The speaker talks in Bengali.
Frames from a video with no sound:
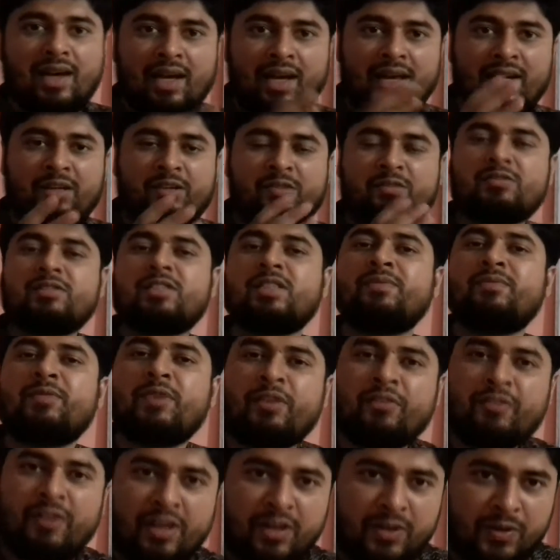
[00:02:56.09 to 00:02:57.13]
আরেকটু
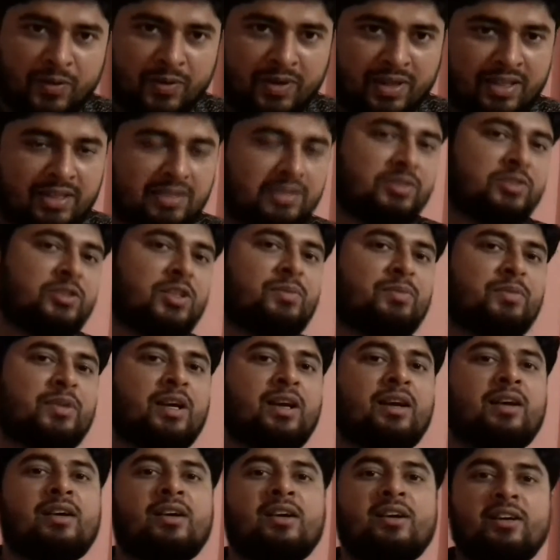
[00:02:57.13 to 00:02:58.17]
সিম্পলিফাই করে কিন্তু
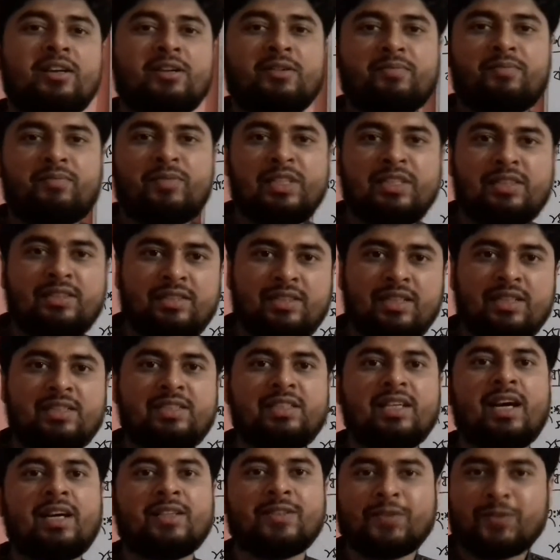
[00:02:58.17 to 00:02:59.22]
আমরা বৃত্তের
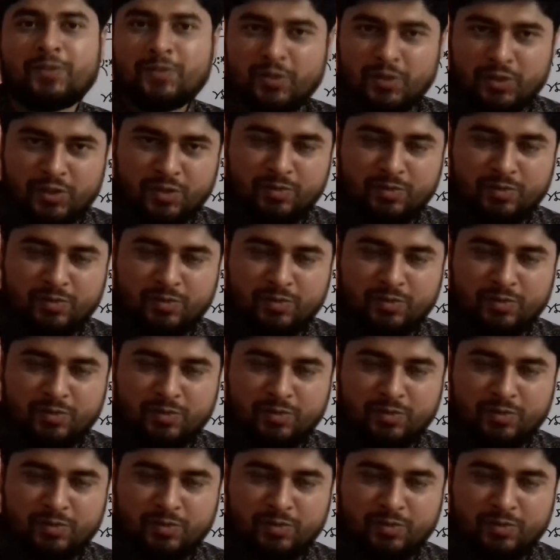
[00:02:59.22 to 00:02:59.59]
যে আদর্শ